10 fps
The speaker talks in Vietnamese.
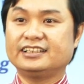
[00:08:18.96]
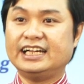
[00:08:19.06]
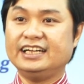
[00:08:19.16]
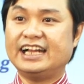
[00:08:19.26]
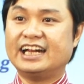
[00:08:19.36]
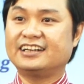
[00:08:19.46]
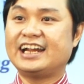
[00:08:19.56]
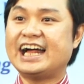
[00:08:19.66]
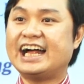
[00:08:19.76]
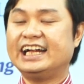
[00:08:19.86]
thấy rằng
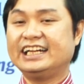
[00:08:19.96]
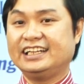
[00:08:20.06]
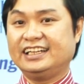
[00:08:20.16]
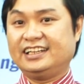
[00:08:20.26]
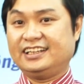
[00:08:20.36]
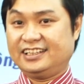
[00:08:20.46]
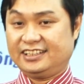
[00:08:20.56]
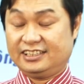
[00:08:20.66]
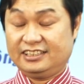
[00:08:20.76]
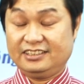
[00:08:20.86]
là
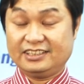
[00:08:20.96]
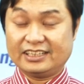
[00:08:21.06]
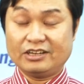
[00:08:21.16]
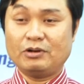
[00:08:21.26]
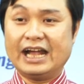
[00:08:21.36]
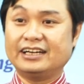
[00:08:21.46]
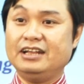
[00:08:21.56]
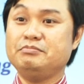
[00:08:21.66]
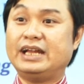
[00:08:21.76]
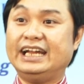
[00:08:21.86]
à, cái quan
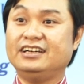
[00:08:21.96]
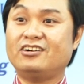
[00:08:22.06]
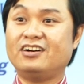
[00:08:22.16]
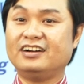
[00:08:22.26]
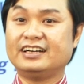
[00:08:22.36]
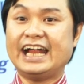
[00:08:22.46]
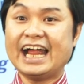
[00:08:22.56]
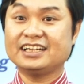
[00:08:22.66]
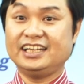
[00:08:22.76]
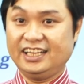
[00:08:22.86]
điểm này nó
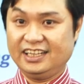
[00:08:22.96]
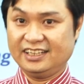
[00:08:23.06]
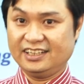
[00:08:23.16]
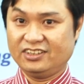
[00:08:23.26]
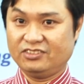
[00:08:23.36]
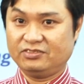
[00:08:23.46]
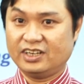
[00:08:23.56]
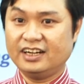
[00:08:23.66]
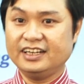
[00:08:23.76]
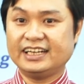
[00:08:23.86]
khác gì
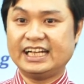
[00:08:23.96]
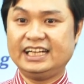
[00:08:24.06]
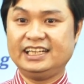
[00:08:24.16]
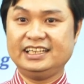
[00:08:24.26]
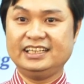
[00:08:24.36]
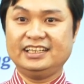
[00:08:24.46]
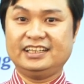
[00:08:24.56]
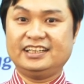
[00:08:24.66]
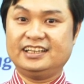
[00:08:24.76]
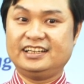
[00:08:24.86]
với cái
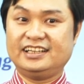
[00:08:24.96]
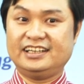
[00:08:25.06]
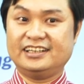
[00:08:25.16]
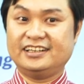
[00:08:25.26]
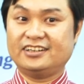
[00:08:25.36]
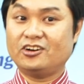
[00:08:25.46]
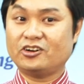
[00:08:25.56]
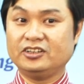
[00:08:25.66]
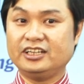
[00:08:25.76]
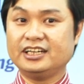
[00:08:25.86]
à, nó
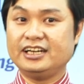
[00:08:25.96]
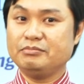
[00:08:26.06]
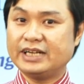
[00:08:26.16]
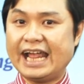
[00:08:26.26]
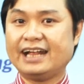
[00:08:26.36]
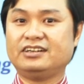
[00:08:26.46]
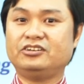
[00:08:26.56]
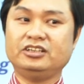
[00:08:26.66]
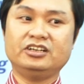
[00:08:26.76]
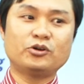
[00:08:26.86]
có những cái điểm khác
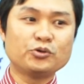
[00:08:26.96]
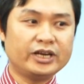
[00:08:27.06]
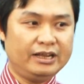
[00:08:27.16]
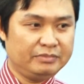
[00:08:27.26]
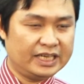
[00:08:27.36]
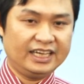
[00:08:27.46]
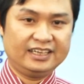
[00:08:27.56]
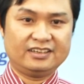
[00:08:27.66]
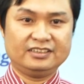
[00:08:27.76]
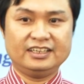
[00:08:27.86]
có những cái ưu điểm
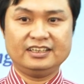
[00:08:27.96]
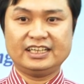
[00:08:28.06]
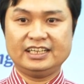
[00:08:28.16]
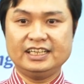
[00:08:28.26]
gì có những cái